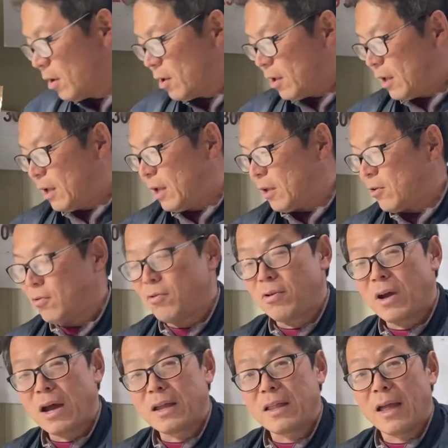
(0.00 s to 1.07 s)
えー、有
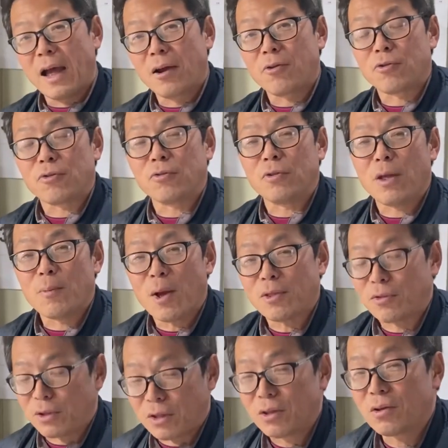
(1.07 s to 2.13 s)
害で悪臭でま
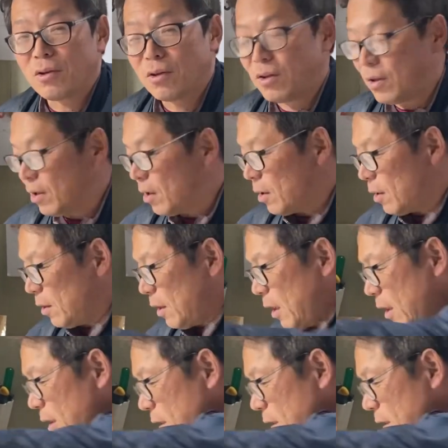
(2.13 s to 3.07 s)
ずい、うん、で、